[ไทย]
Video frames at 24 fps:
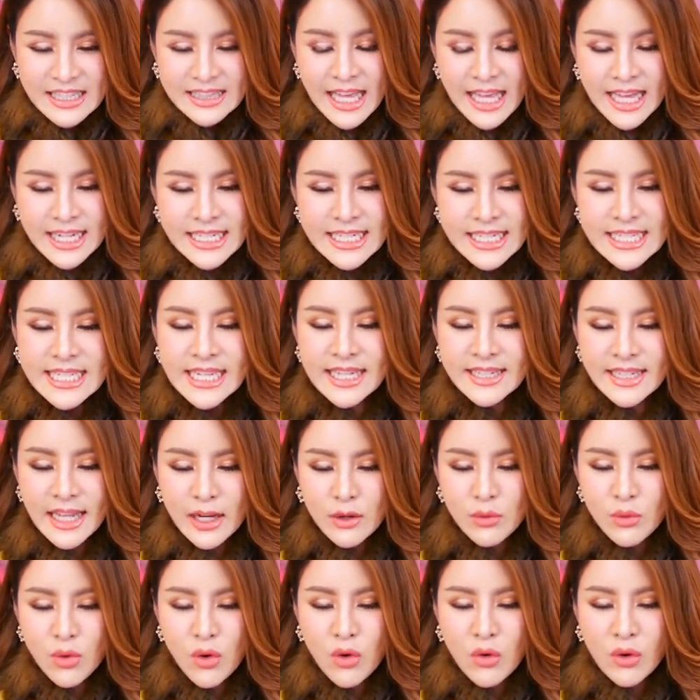แต่อันที่จริง
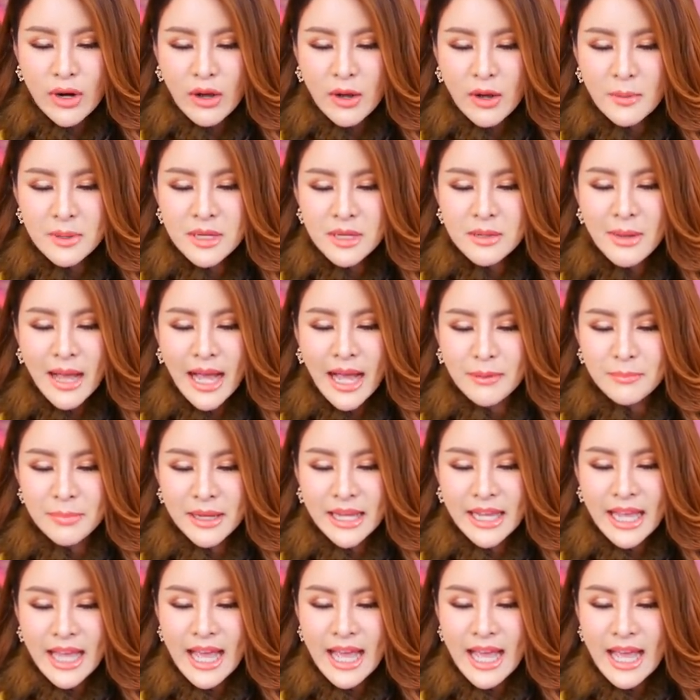นะลูกโอเราก็เพิ่งผ่าน
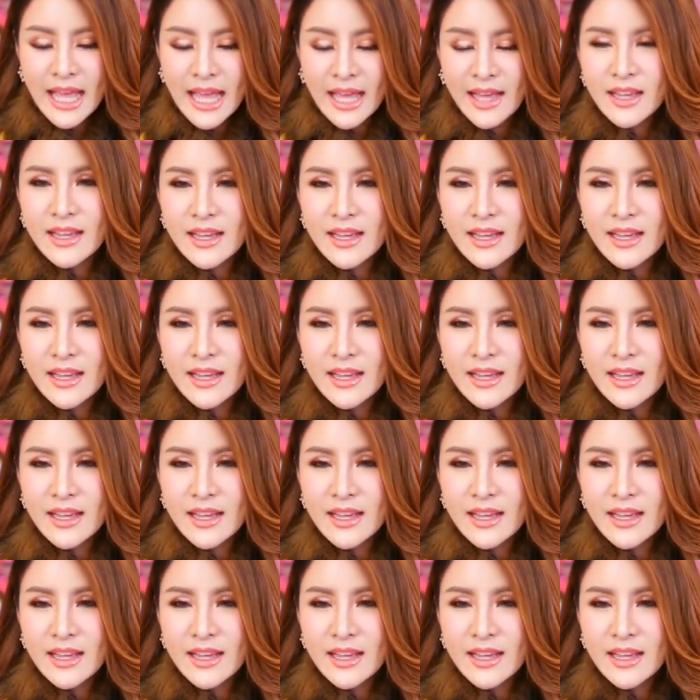ไปแค่